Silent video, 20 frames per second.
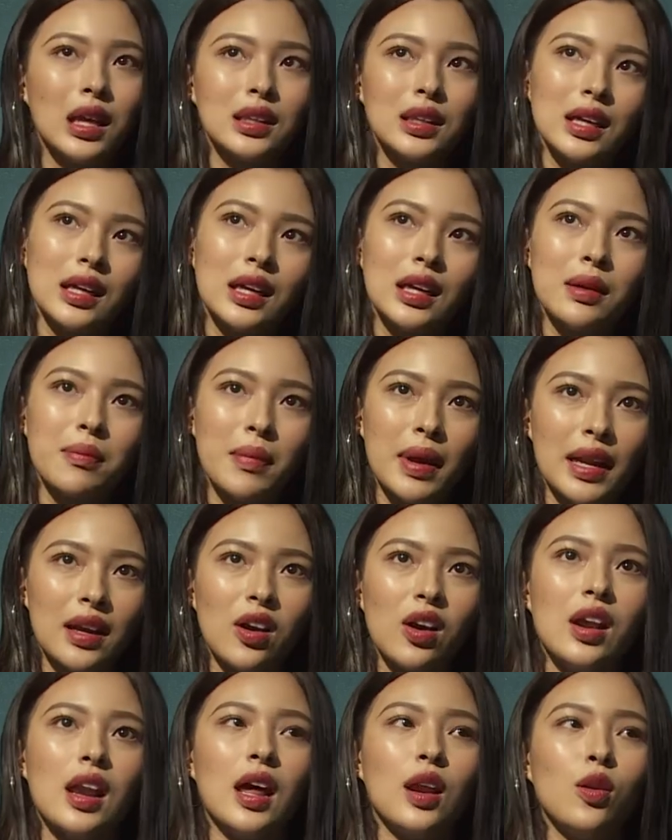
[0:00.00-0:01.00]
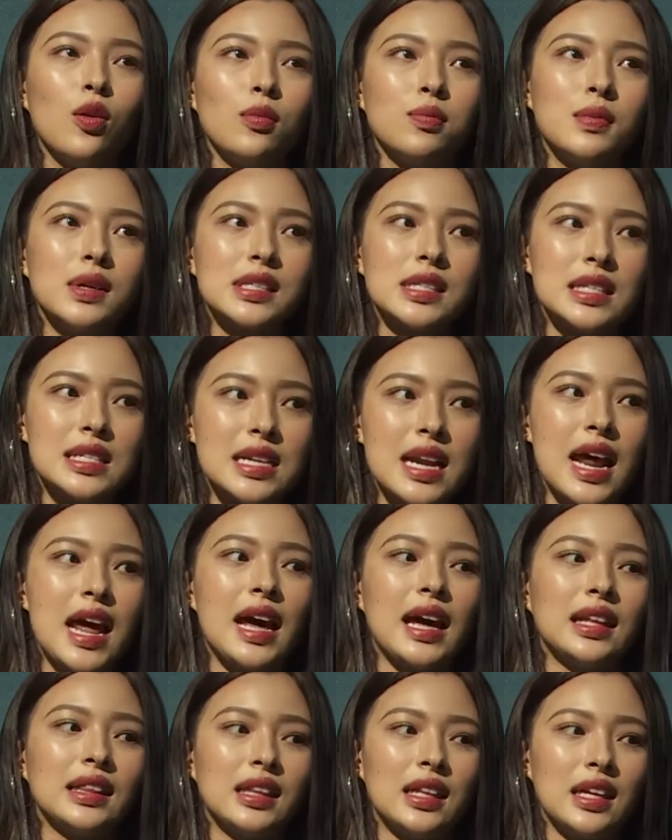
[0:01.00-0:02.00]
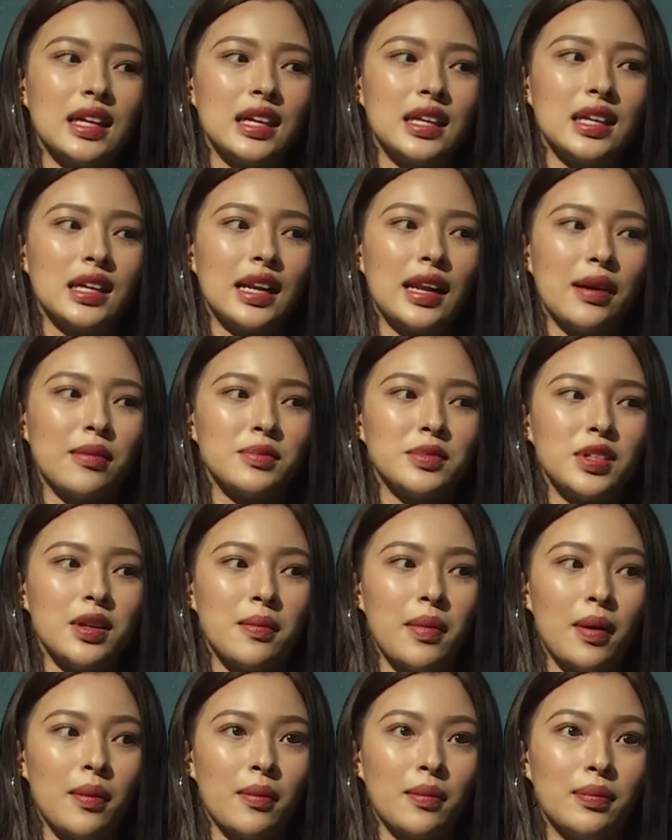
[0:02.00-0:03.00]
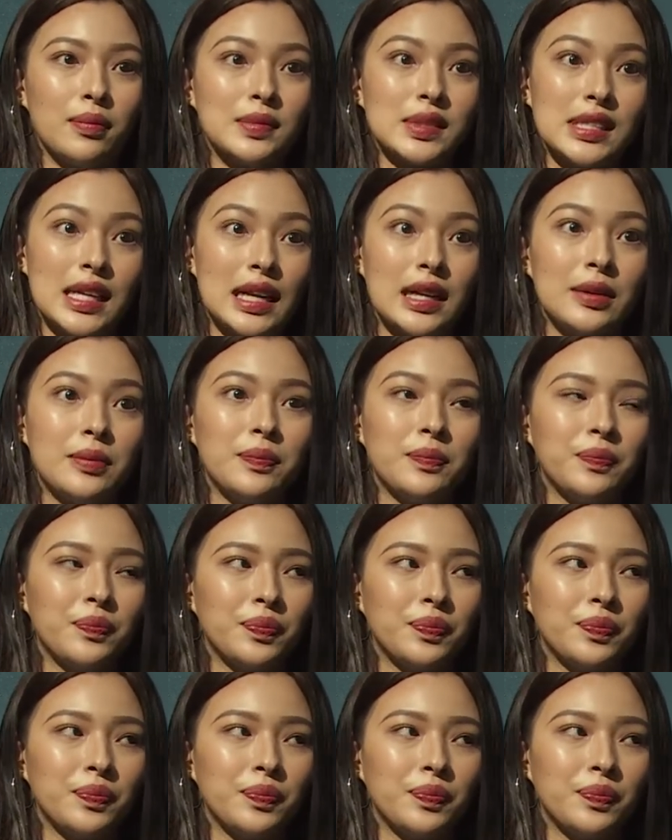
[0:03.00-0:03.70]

Thì mẹ nói là lúc mới sinh ra thì nằm trên màn xanh